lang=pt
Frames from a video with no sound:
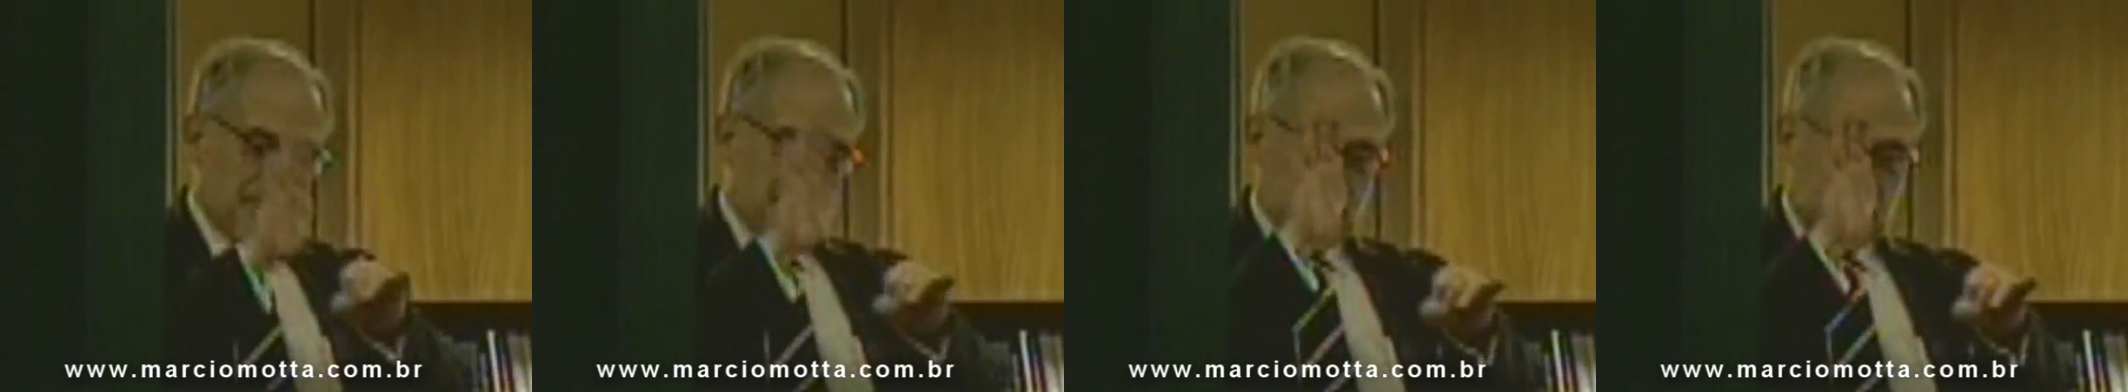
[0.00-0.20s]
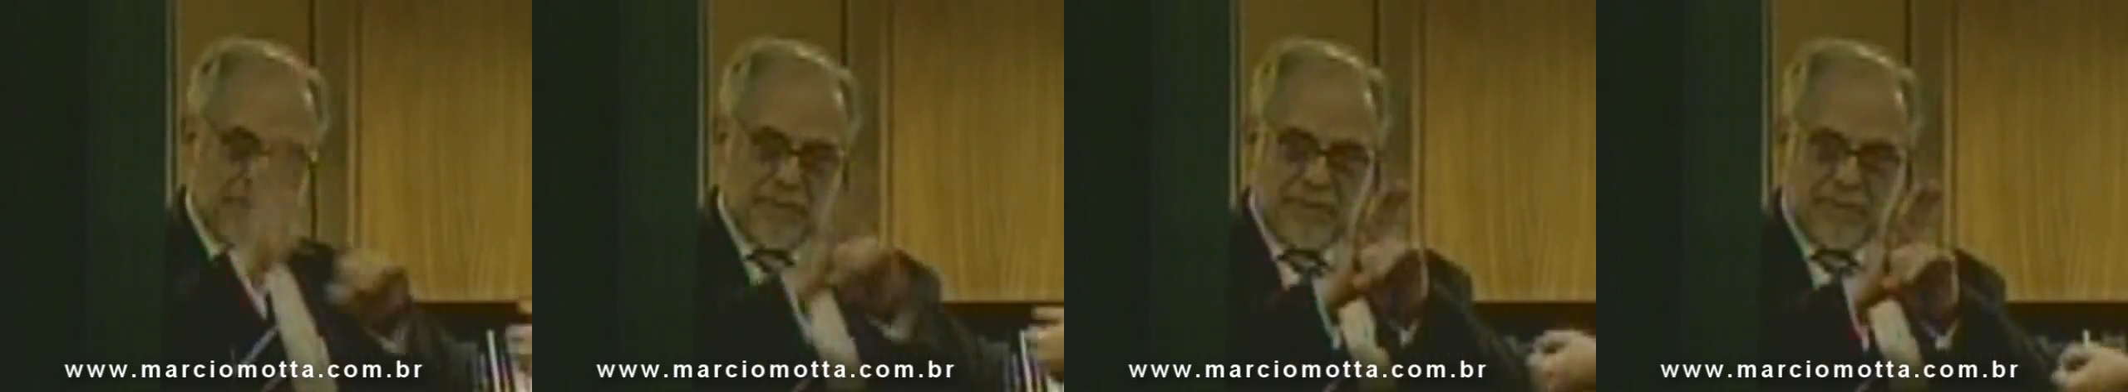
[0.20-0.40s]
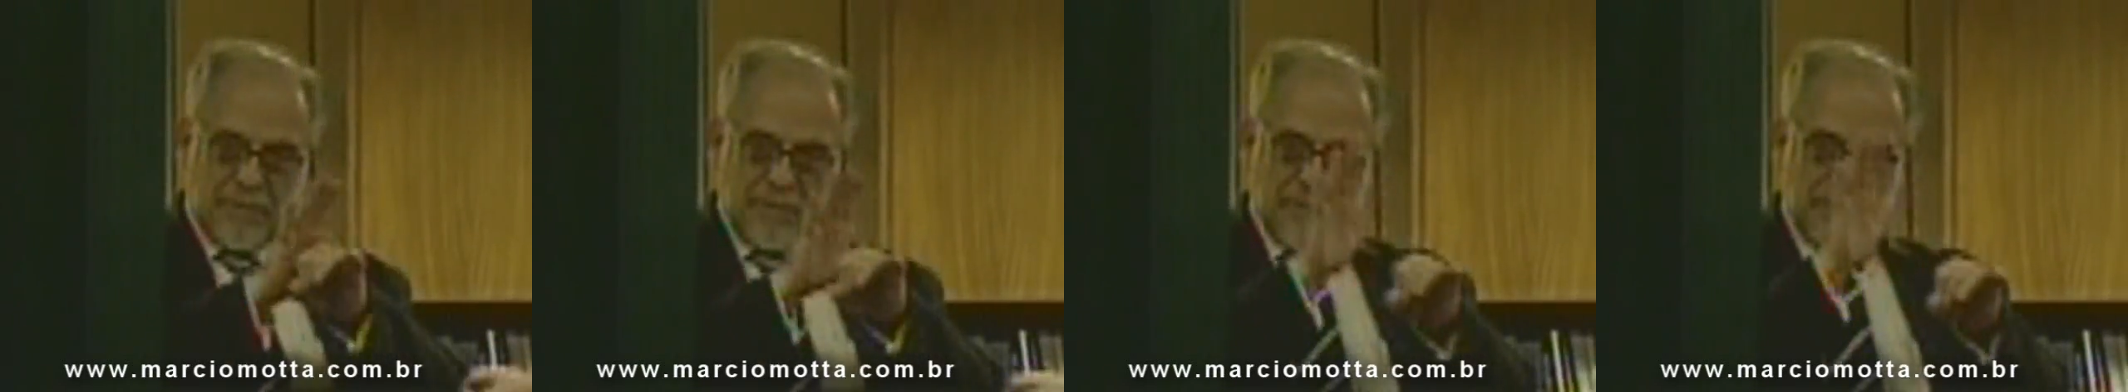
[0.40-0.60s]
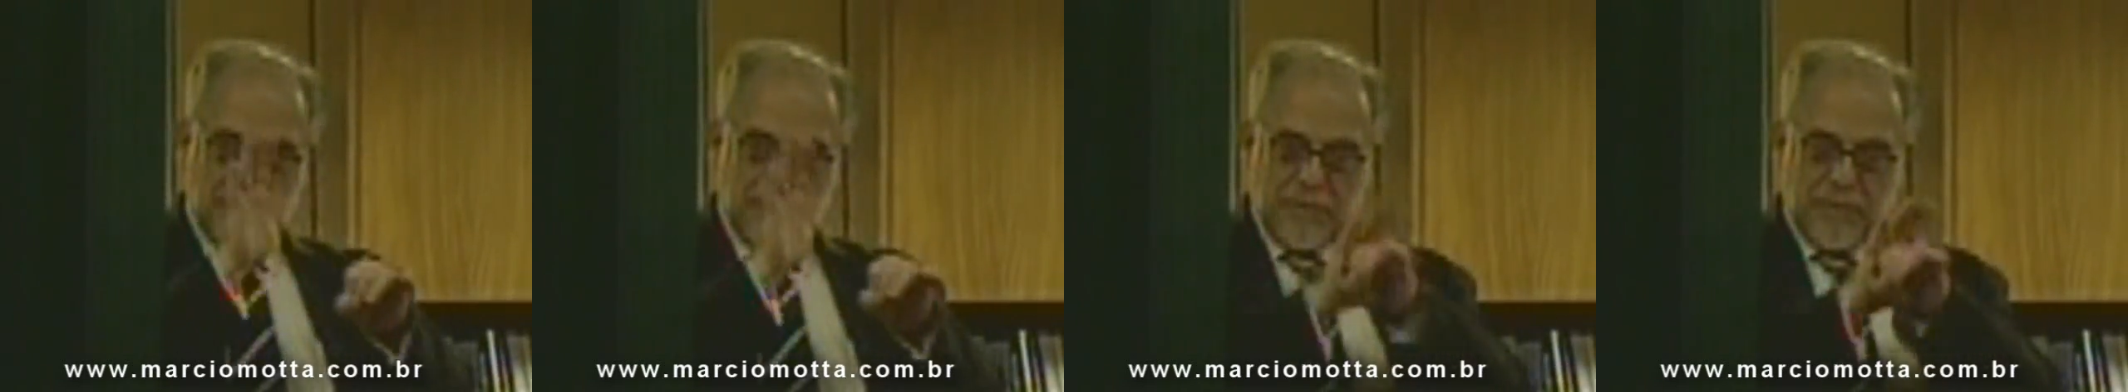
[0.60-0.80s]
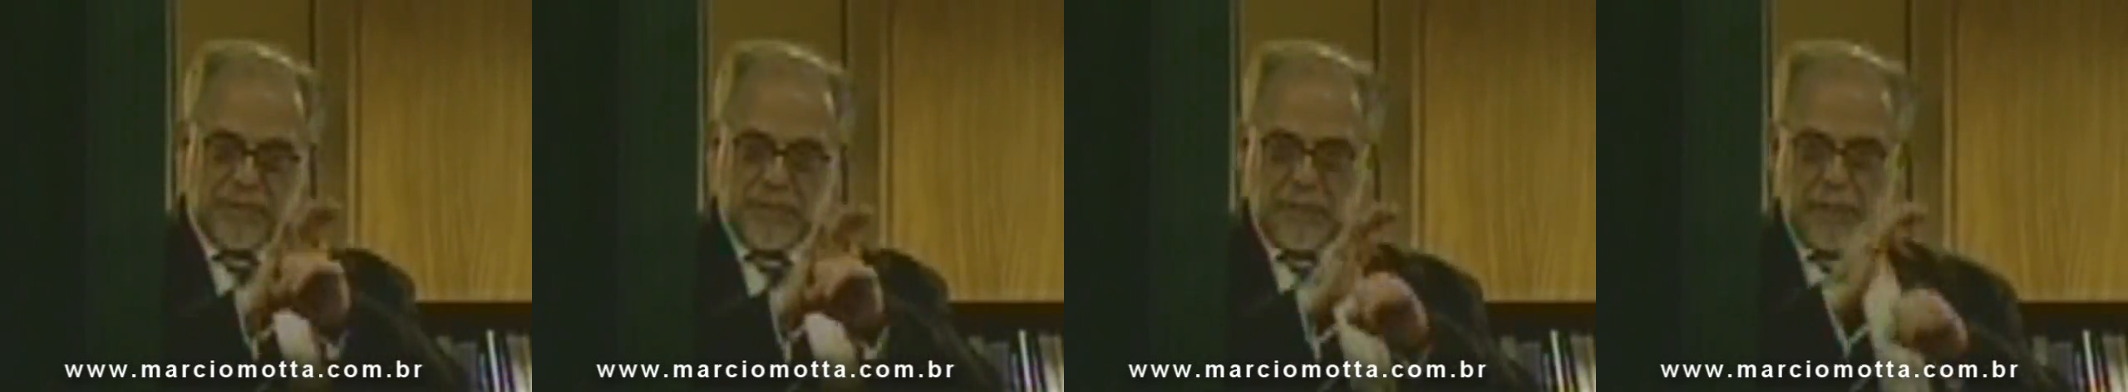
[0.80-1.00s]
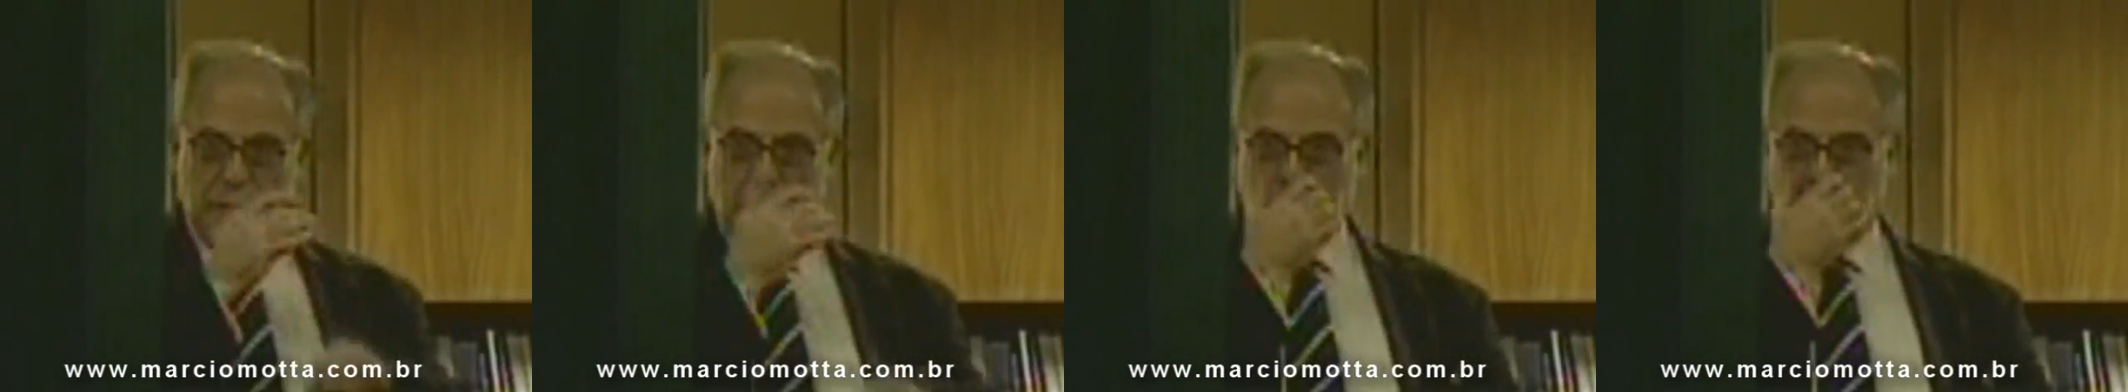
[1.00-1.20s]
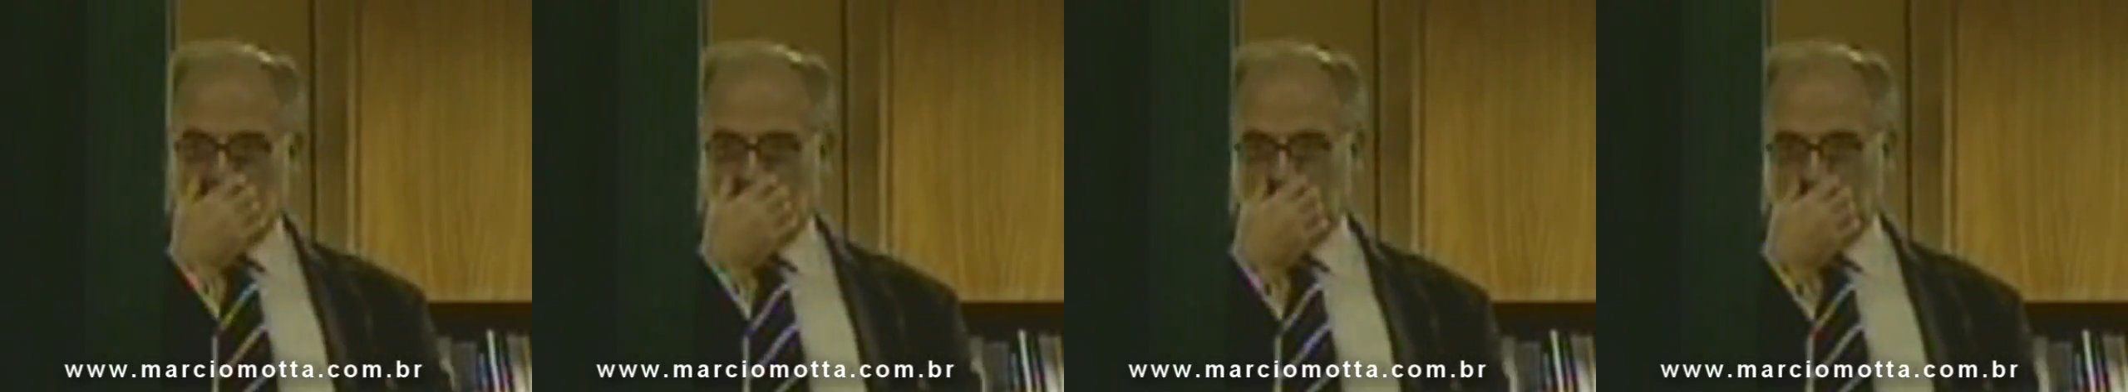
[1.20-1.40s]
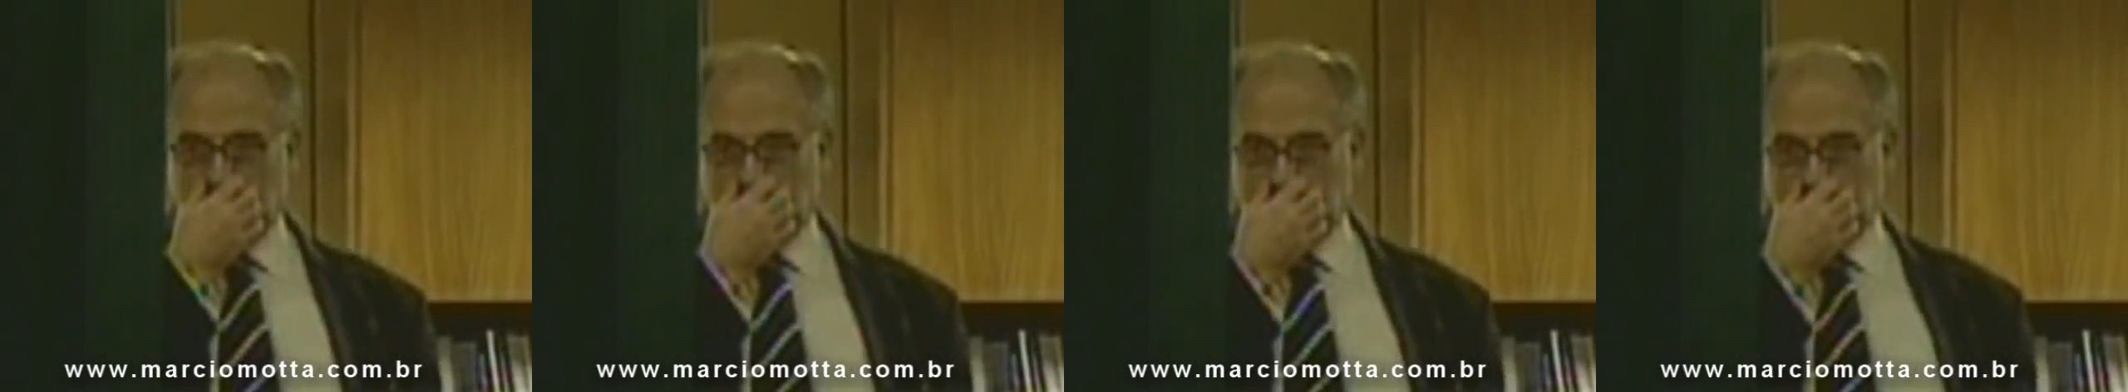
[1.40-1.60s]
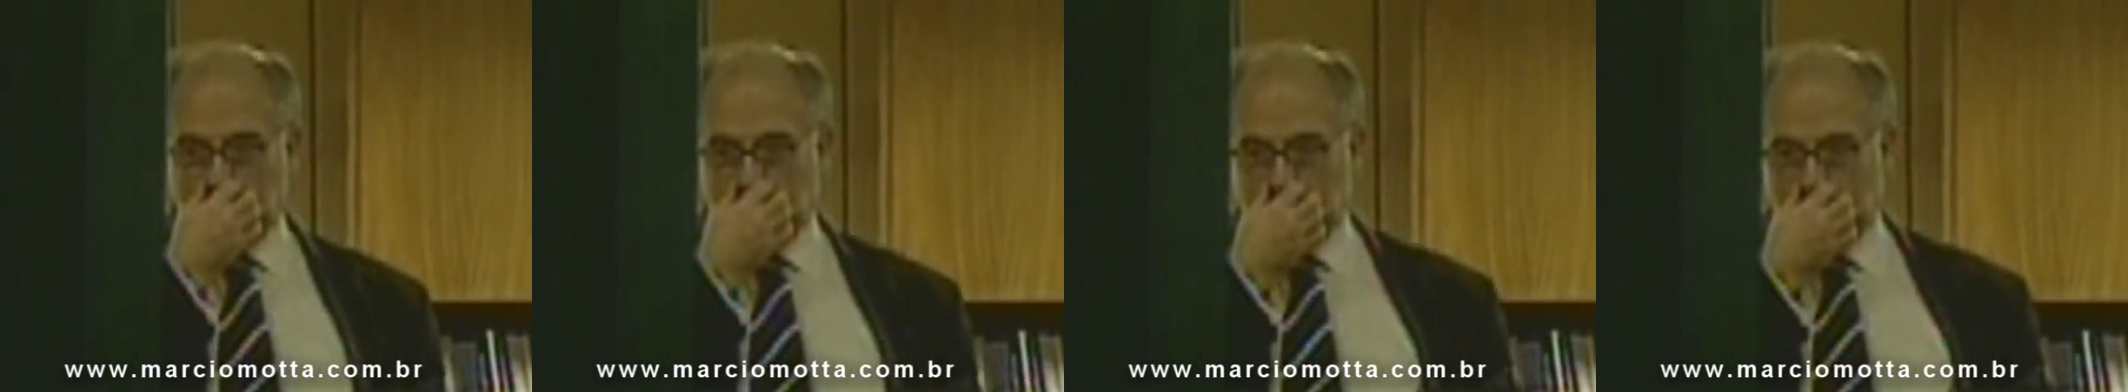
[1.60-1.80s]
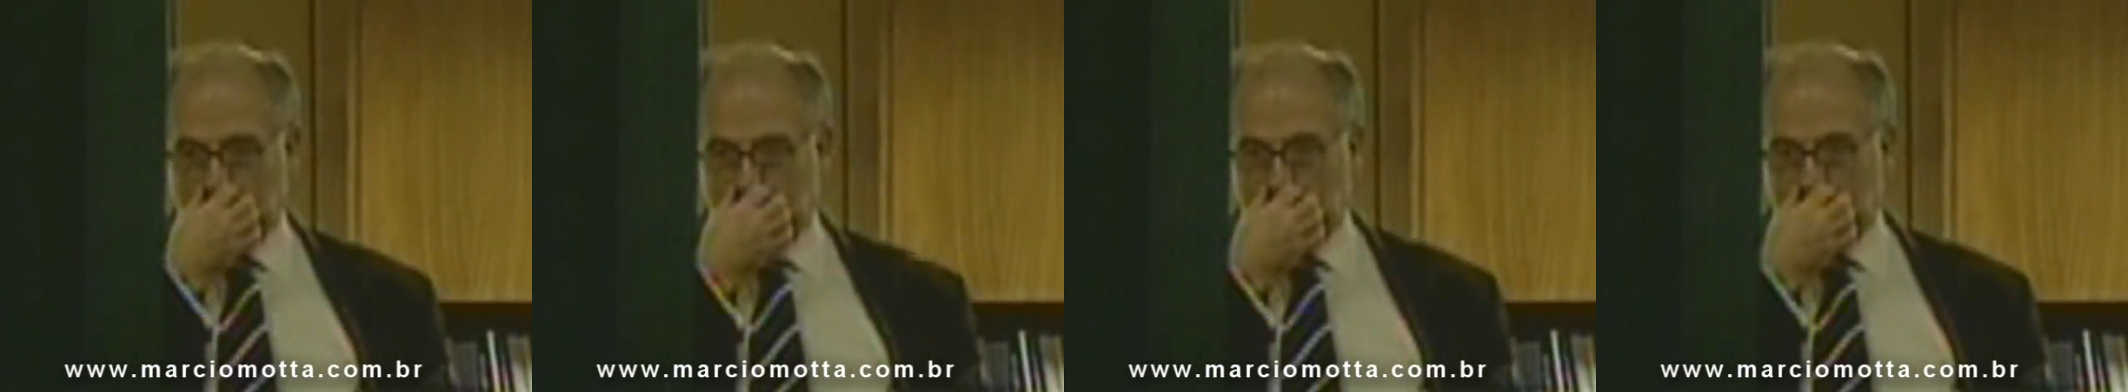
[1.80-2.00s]
que morreram na tragédia.
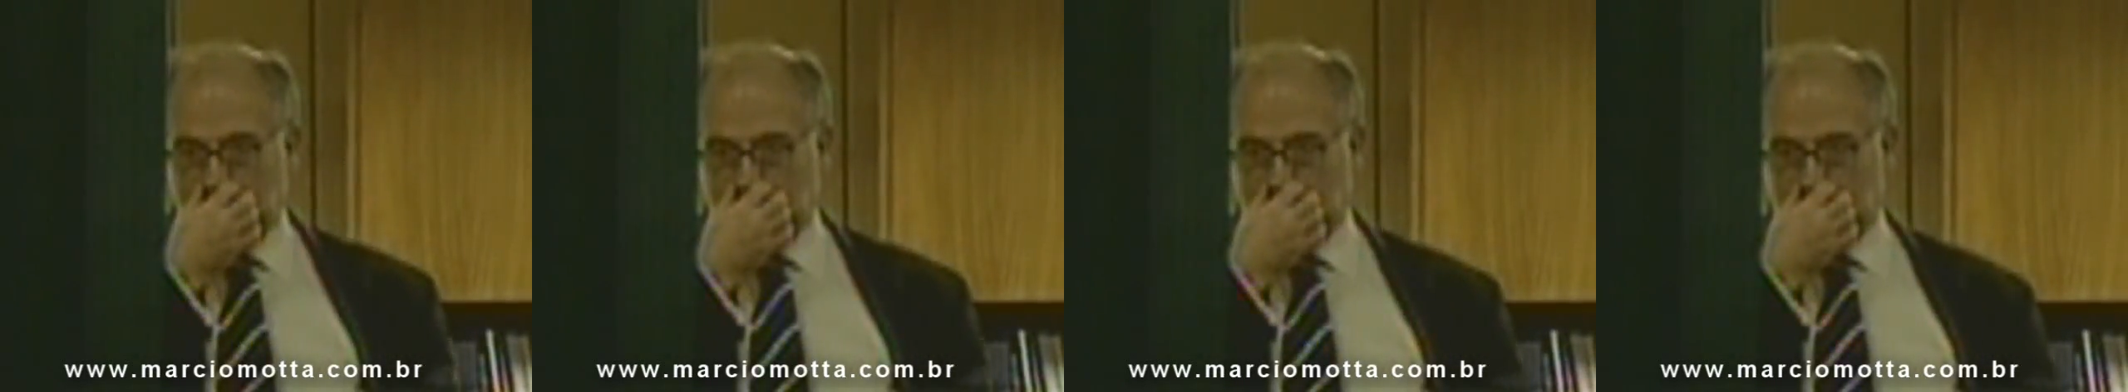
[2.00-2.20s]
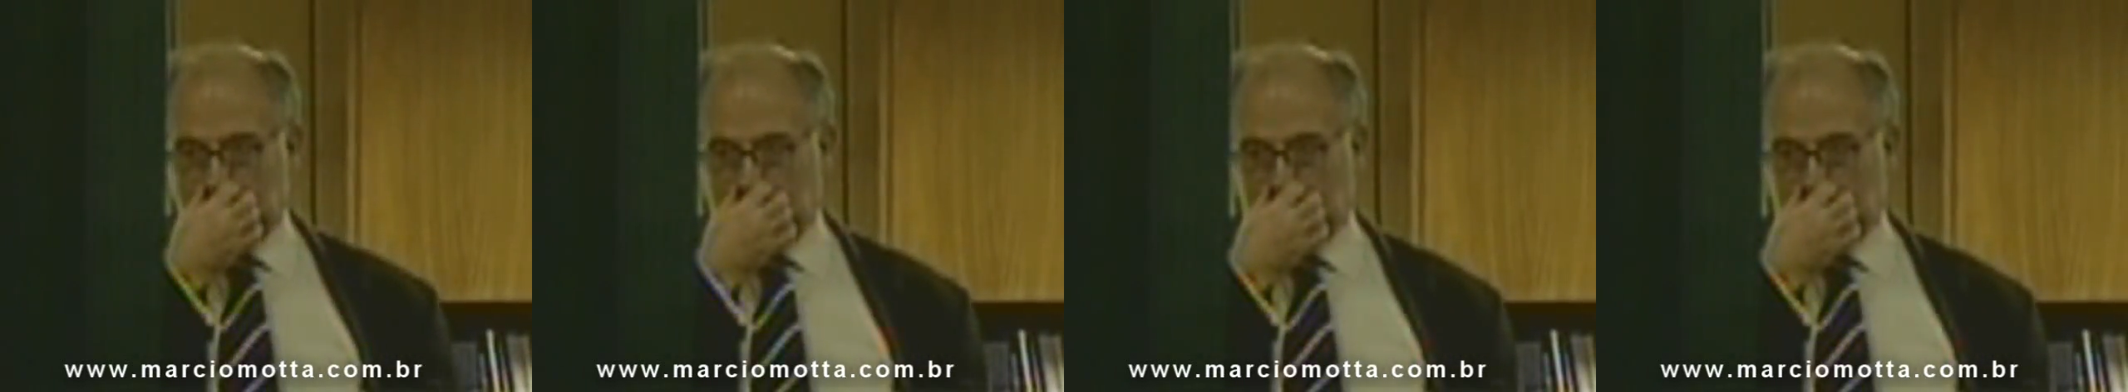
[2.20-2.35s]
Que